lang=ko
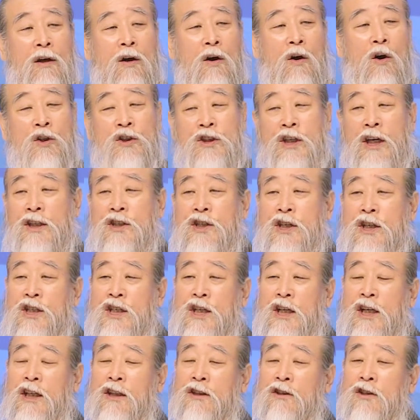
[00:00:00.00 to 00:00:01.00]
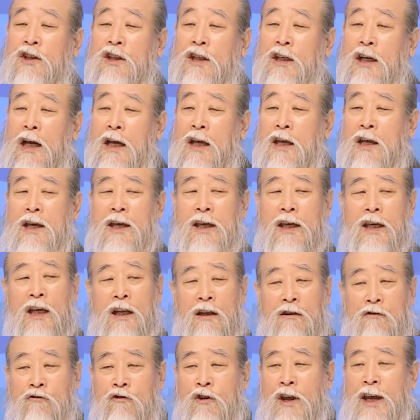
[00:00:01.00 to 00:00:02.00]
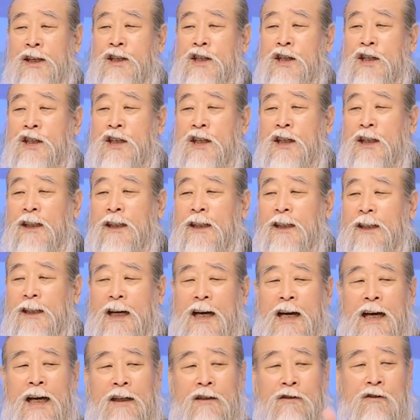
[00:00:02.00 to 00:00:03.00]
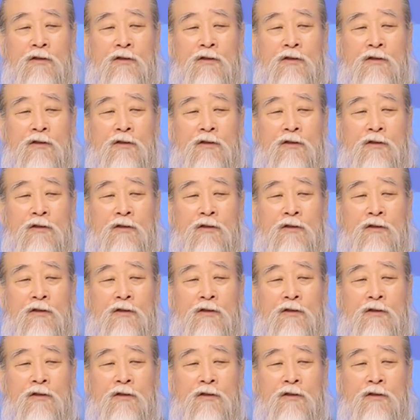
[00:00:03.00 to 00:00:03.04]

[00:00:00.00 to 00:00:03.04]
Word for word: 어째 지식인들이라 인류의 지식인이라 할